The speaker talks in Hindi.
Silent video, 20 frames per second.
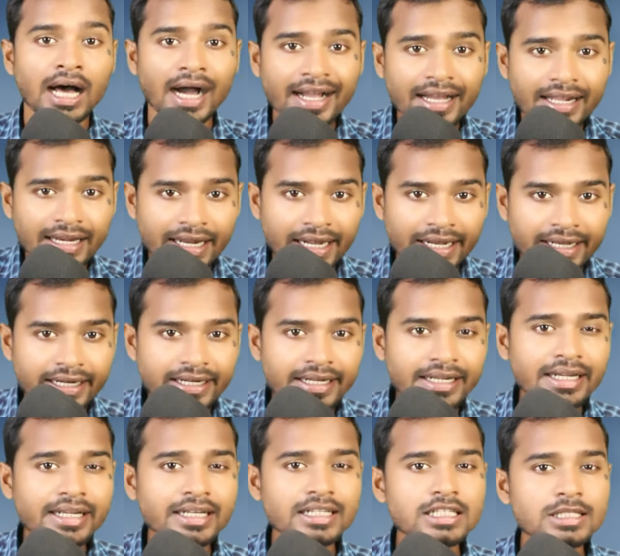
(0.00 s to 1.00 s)
अगर
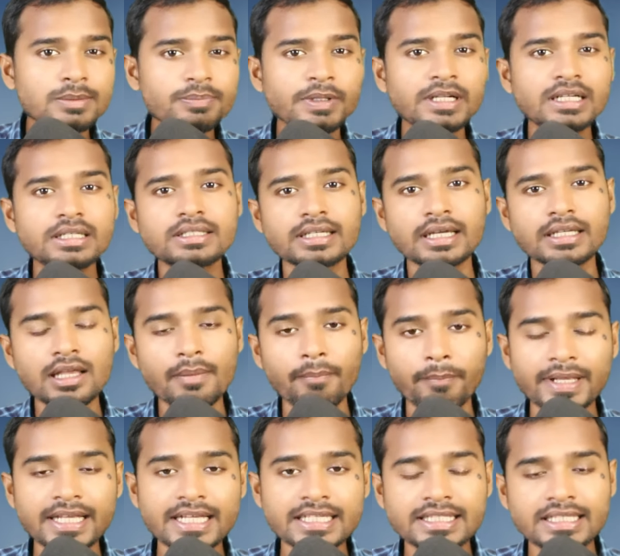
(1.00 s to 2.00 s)
इंटरनेट स्पीड चाहिए
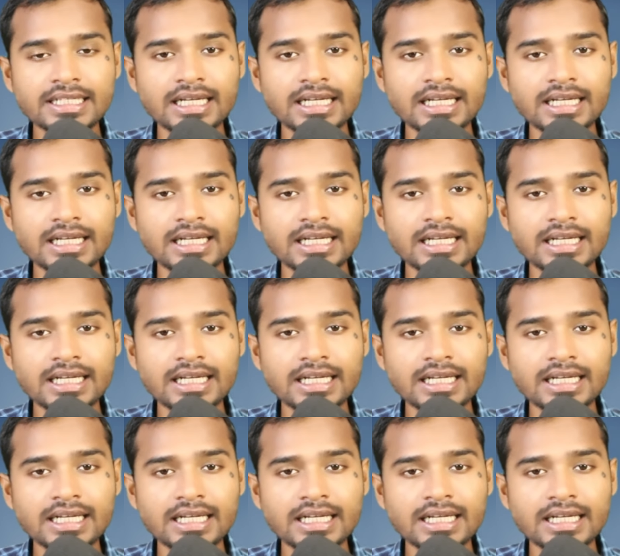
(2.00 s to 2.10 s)
बी